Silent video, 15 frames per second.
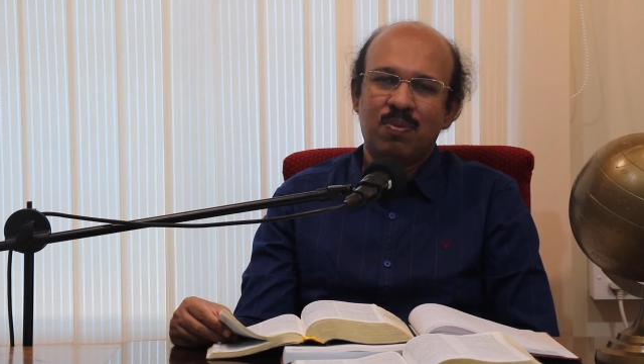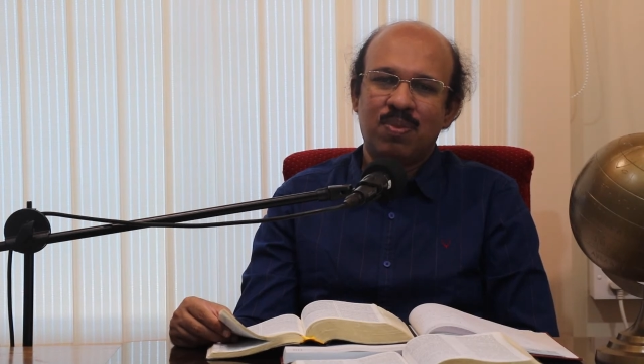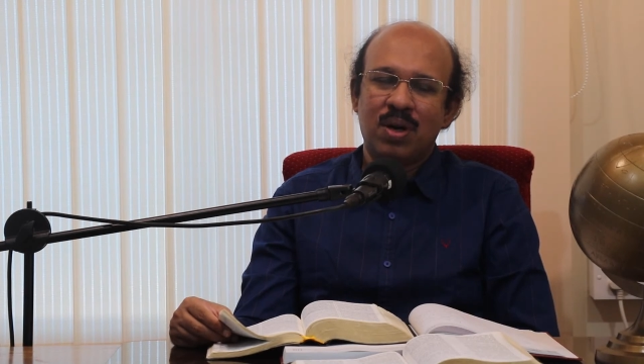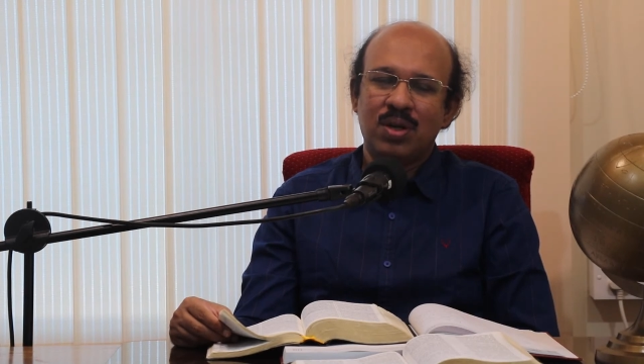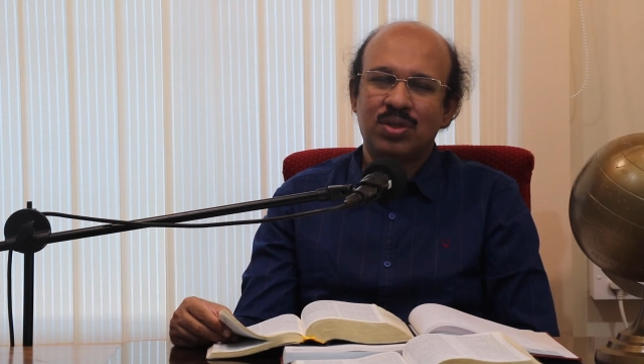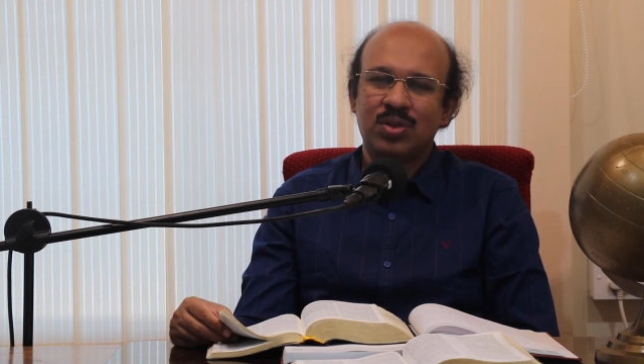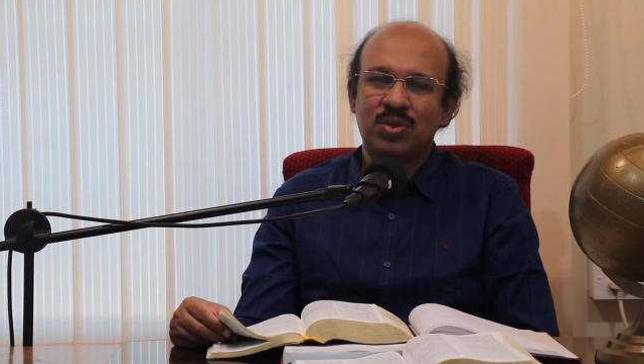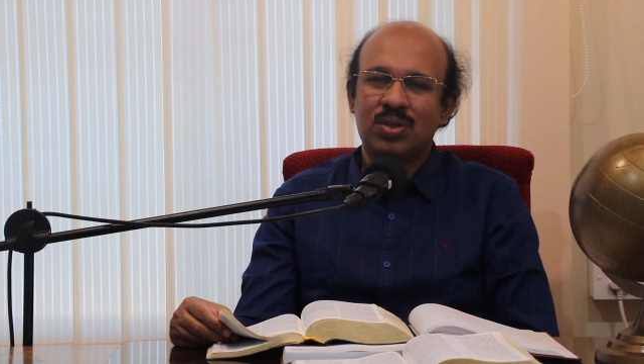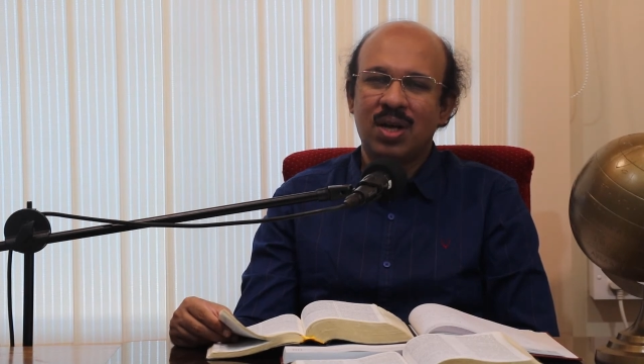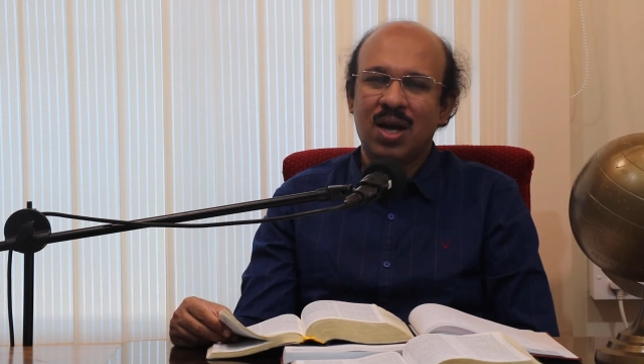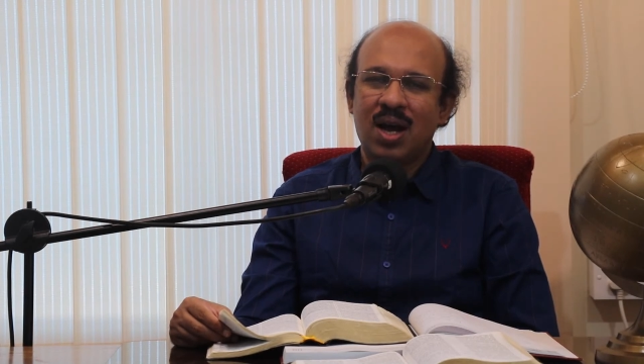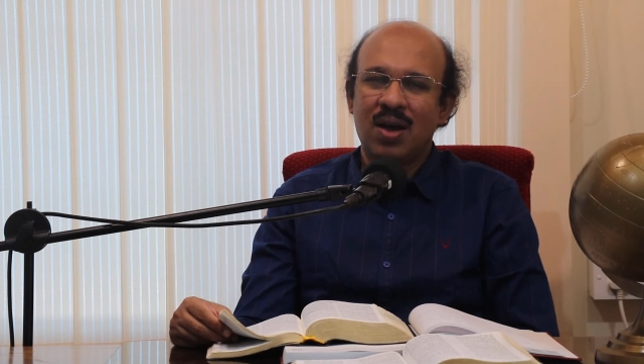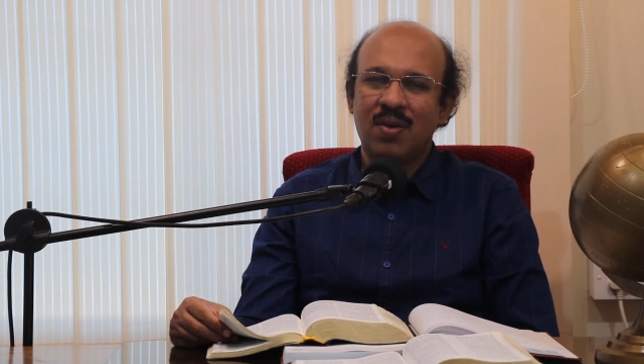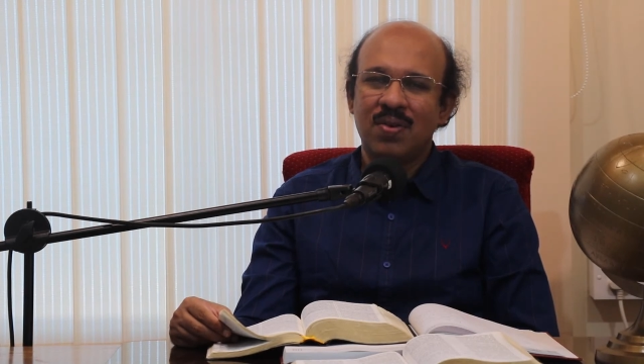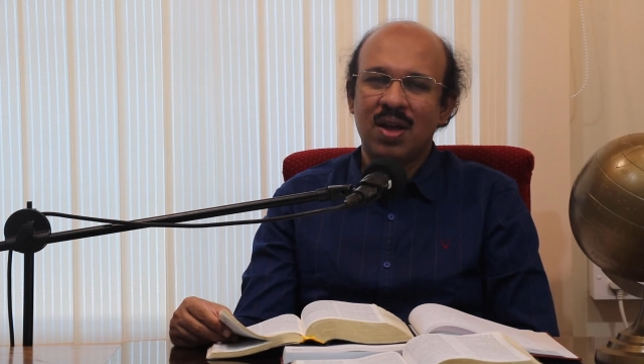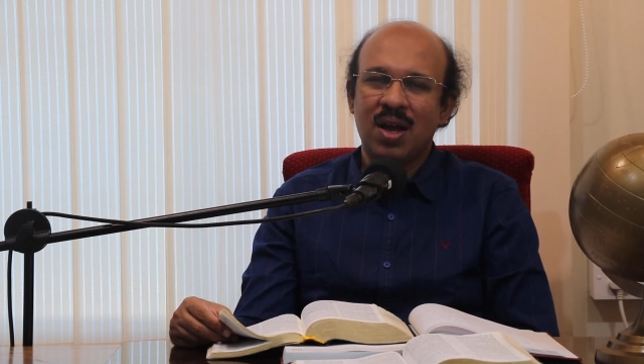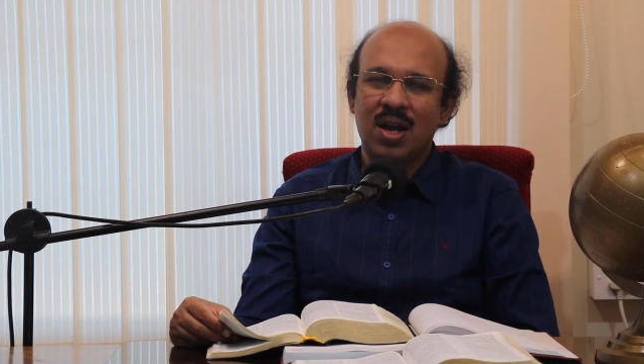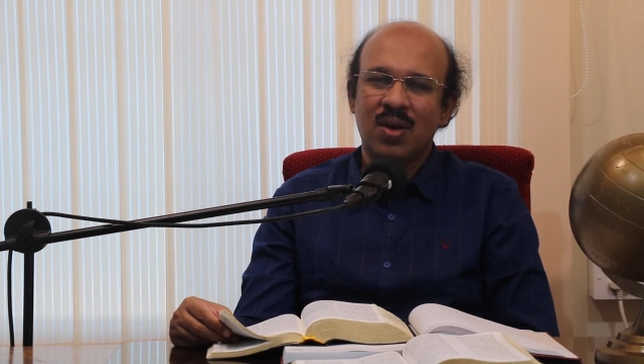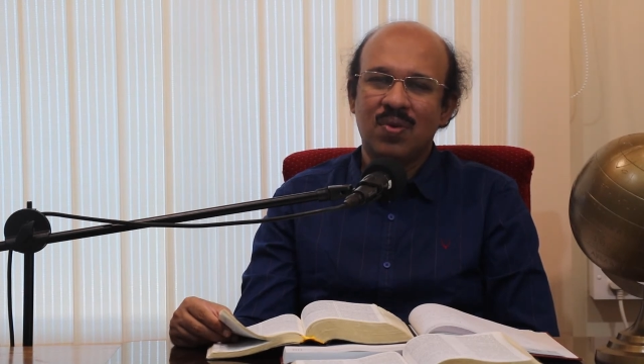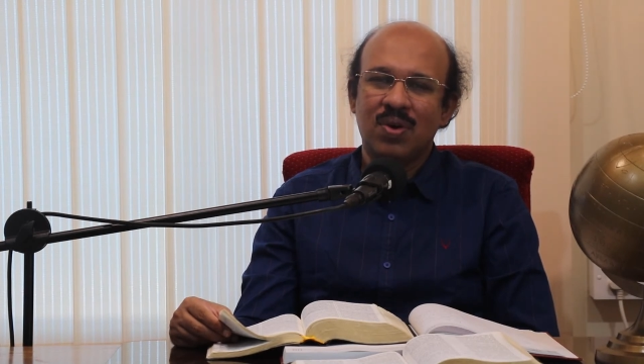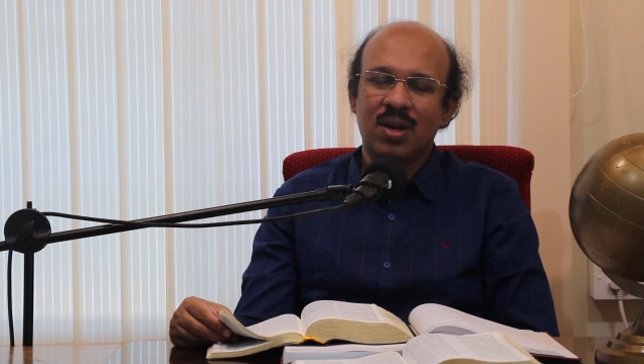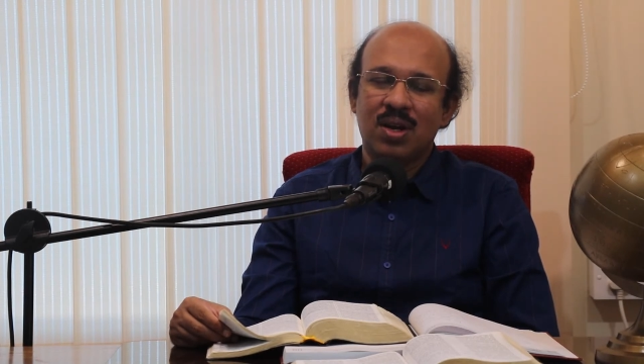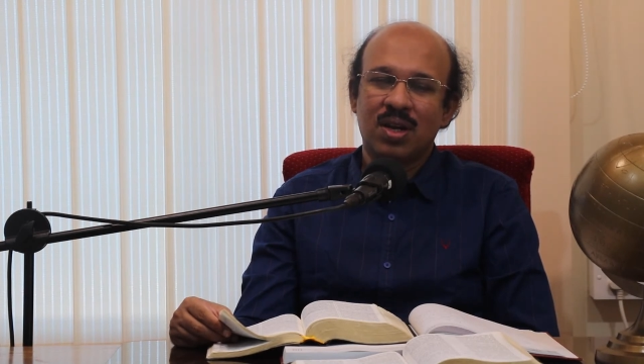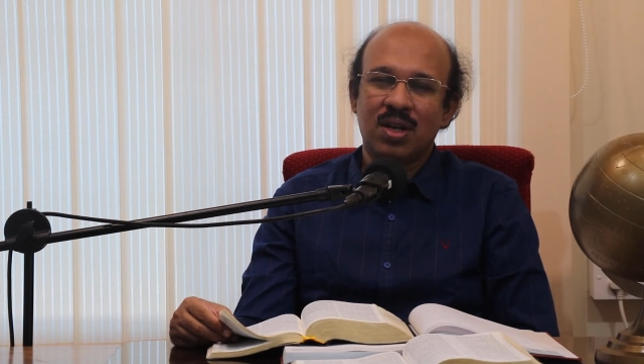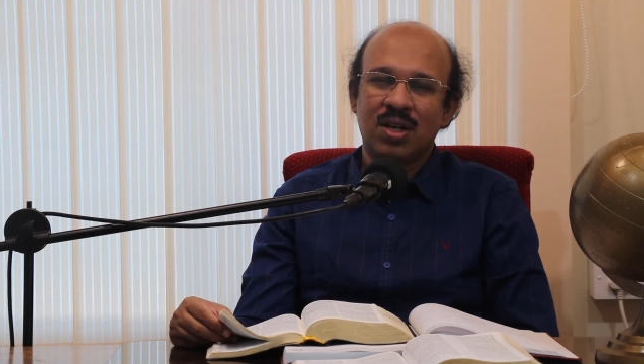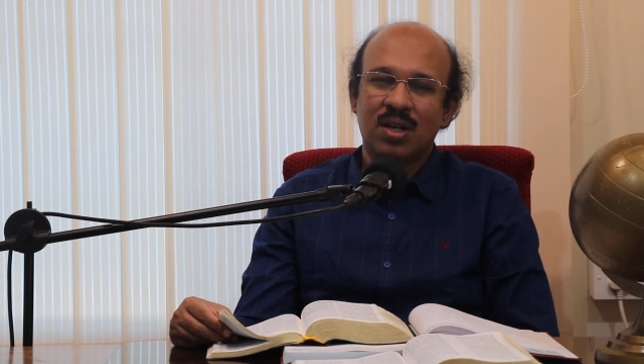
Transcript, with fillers: பரிசுத்த ஆவியானவர்